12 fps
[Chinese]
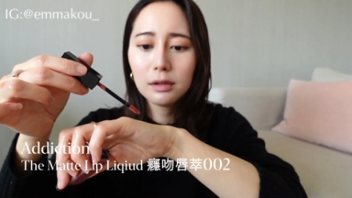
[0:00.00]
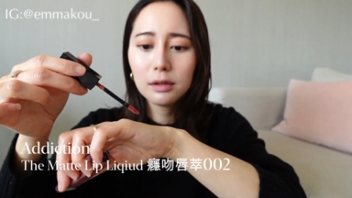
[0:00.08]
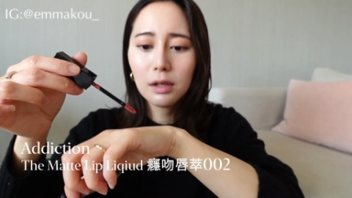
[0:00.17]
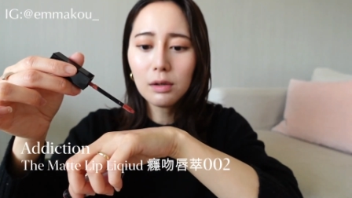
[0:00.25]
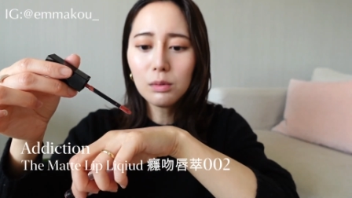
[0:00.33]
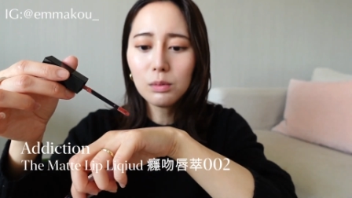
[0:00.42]

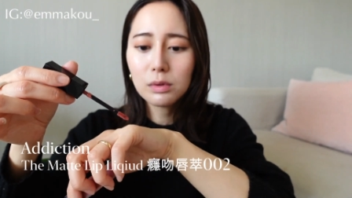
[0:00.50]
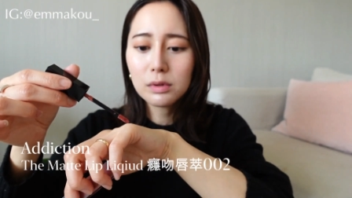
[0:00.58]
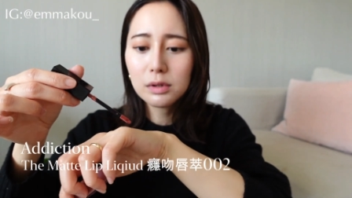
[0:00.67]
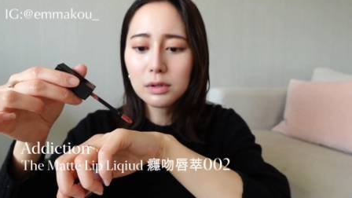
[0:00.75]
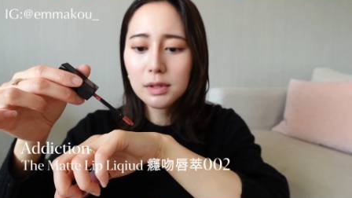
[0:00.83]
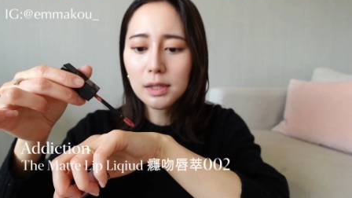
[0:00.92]
然后我
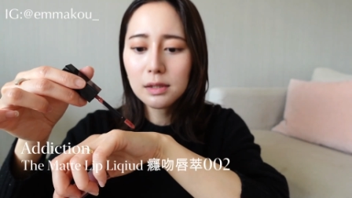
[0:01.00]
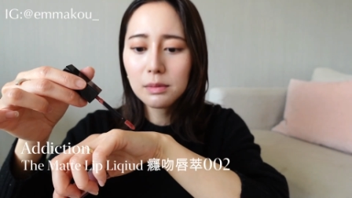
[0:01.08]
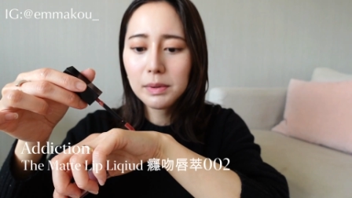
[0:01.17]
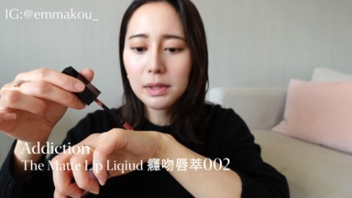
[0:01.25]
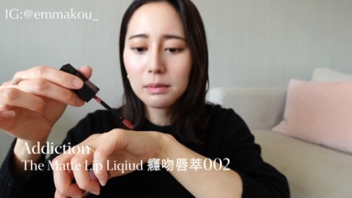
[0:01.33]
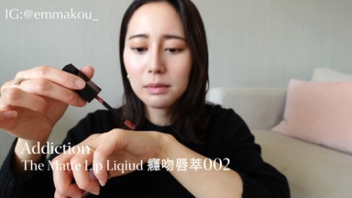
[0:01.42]
是在这
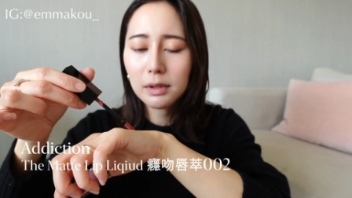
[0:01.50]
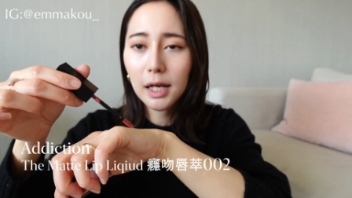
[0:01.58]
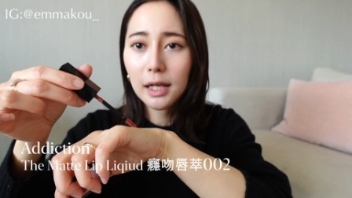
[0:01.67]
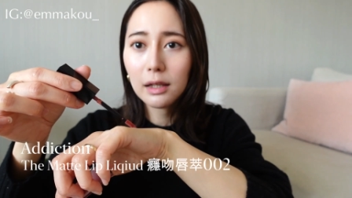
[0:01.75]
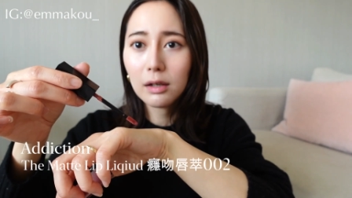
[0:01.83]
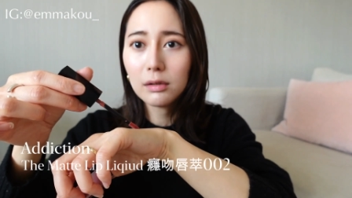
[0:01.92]
边给你们
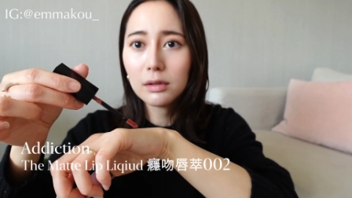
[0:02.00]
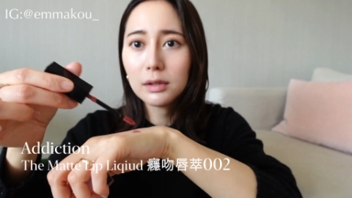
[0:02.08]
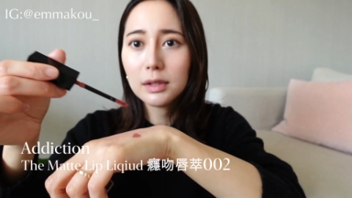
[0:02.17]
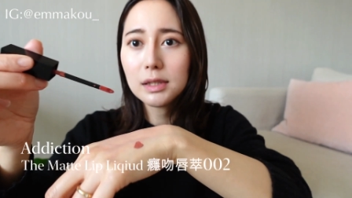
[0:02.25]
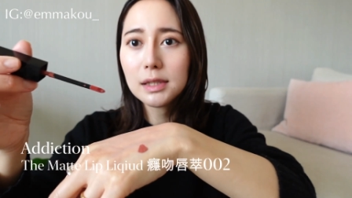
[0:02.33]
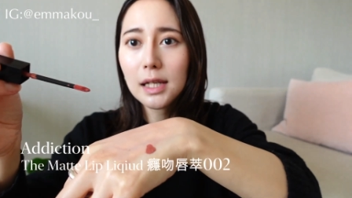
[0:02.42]
看好了，
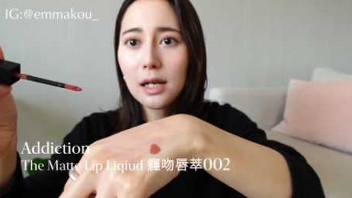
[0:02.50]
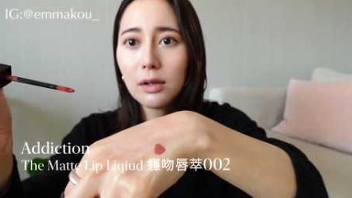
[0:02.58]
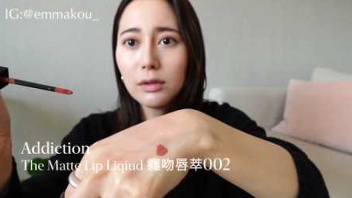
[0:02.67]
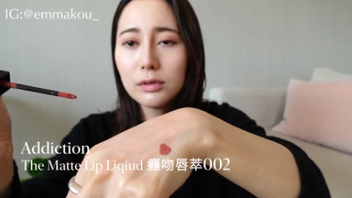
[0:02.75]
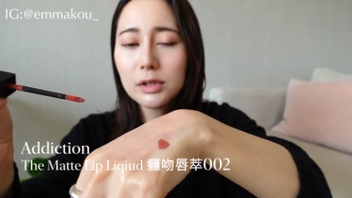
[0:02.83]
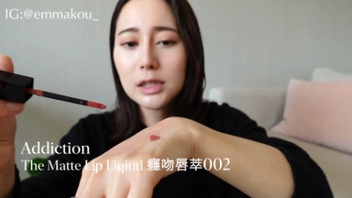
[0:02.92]
等一下
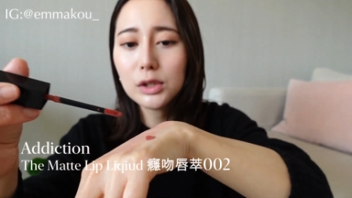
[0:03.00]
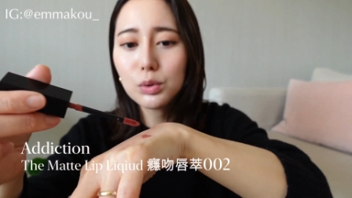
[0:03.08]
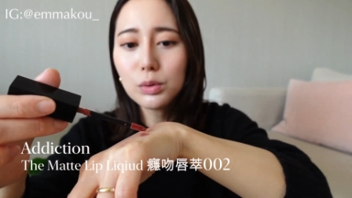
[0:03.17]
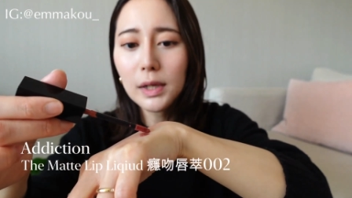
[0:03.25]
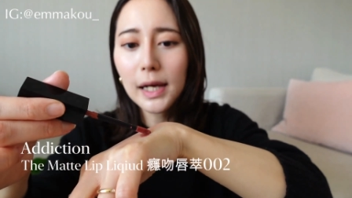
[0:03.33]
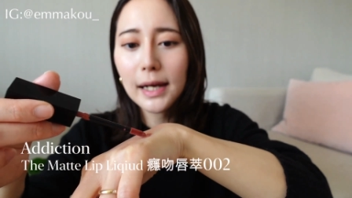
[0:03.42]
哦，挤
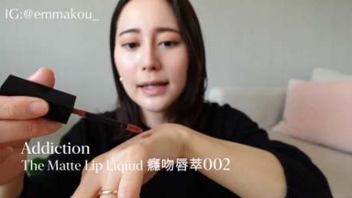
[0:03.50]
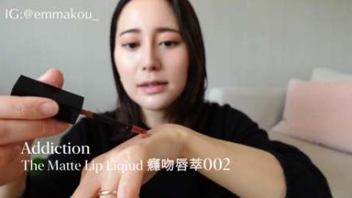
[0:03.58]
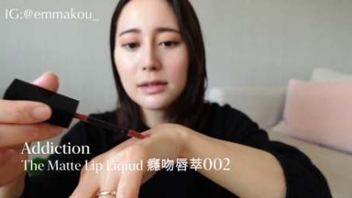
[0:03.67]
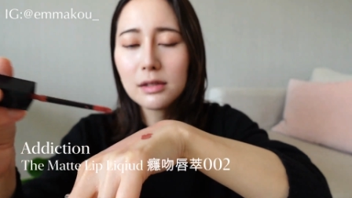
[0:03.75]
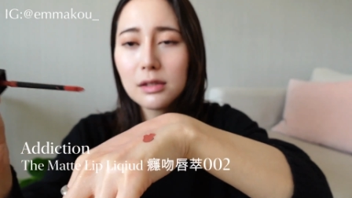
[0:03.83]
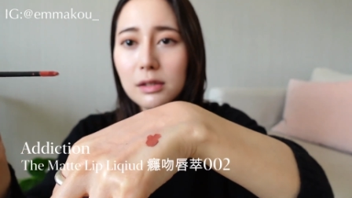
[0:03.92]
出来
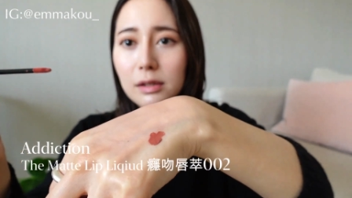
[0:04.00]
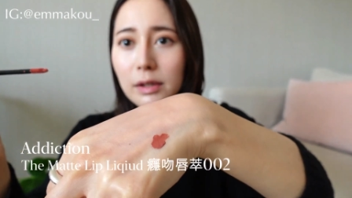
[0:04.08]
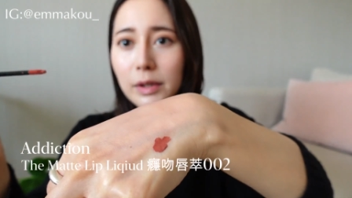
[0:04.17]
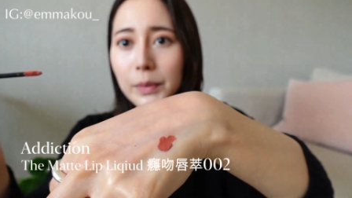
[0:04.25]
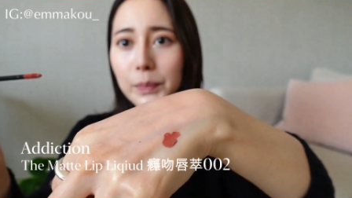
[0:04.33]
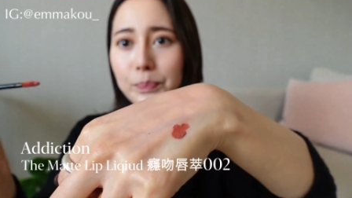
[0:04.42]
是
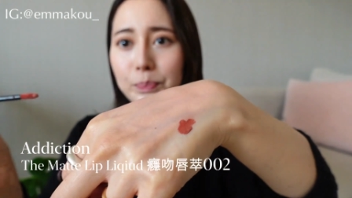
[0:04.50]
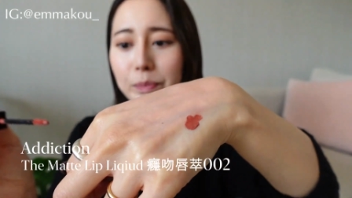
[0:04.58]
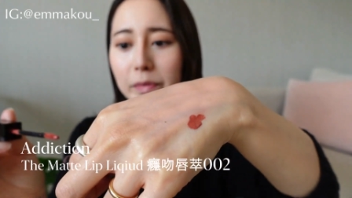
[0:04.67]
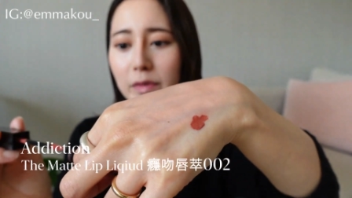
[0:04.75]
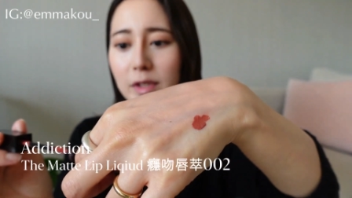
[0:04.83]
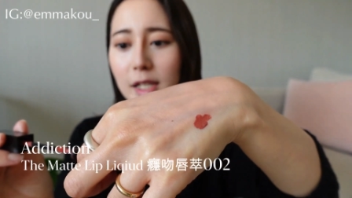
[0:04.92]

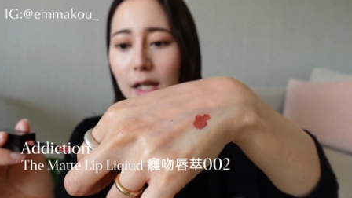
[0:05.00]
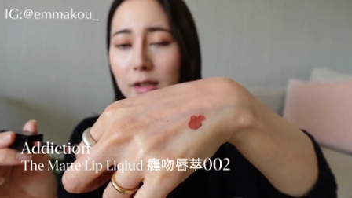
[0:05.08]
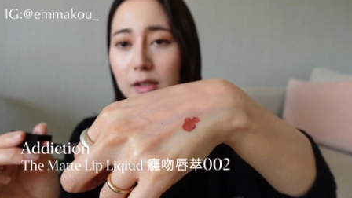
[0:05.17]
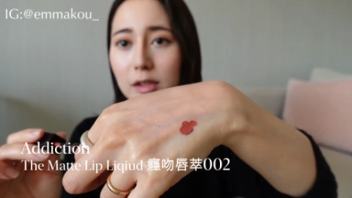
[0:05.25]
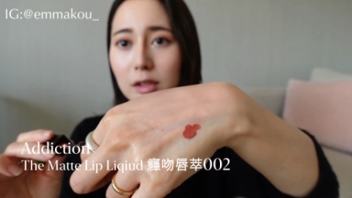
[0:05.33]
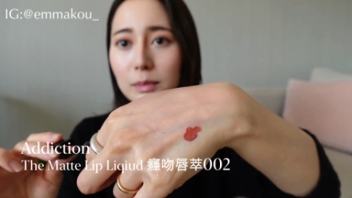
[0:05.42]
这样子的。